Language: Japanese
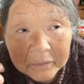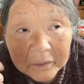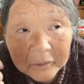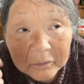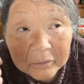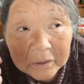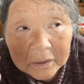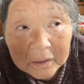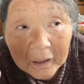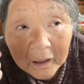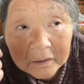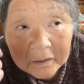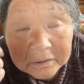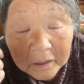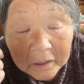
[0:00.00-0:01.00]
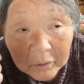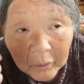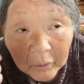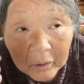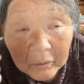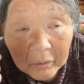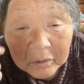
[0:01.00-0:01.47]
エネルギー会社
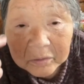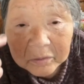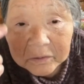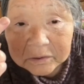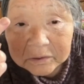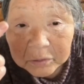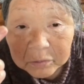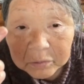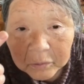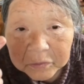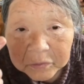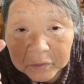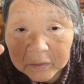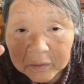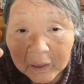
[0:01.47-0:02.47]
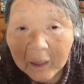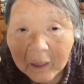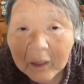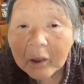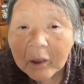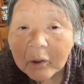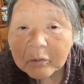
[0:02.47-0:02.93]
の2社とって
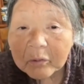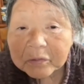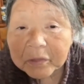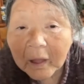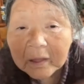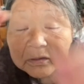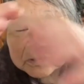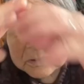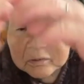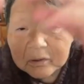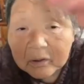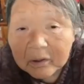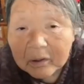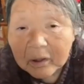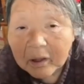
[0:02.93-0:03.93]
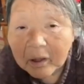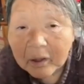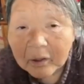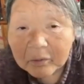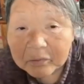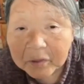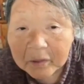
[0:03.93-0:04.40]
ね、2つ、
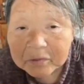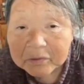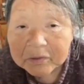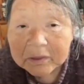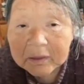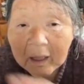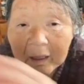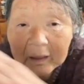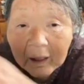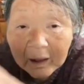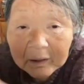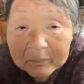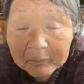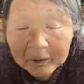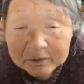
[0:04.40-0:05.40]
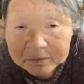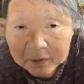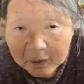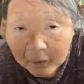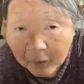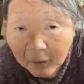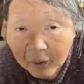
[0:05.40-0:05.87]
2つ機会がありま
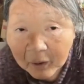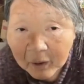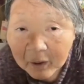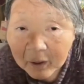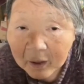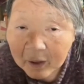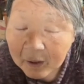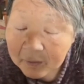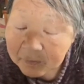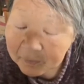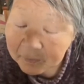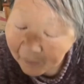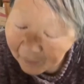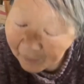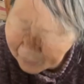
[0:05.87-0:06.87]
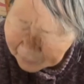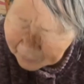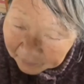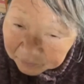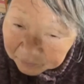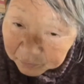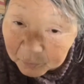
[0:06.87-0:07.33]
したよ。なん
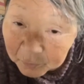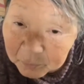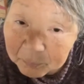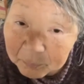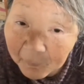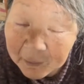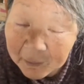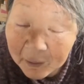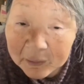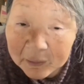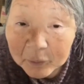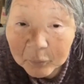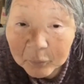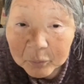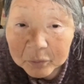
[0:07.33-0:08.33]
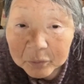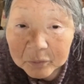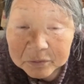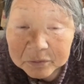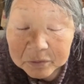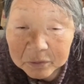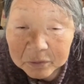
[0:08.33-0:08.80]
でそういう馬鹿げなこと
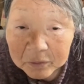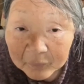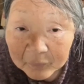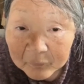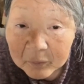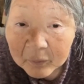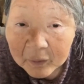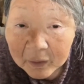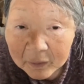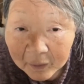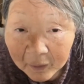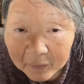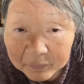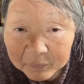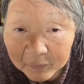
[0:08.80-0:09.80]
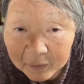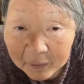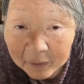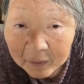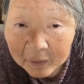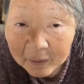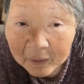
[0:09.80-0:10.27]
をやるんかな
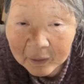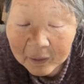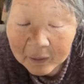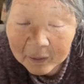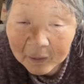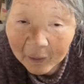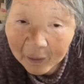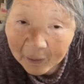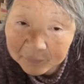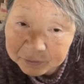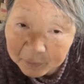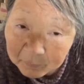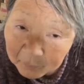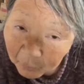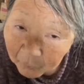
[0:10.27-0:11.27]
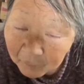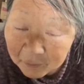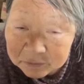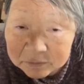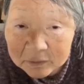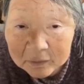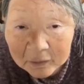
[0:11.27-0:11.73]
頭お
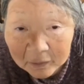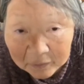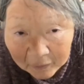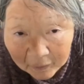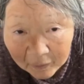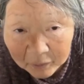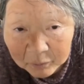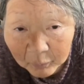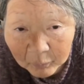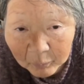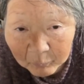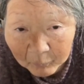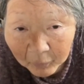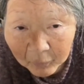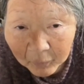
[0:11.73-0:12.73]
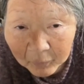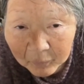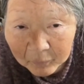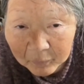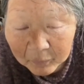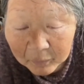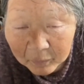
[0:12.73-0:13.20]
かしいんかね、あの子も。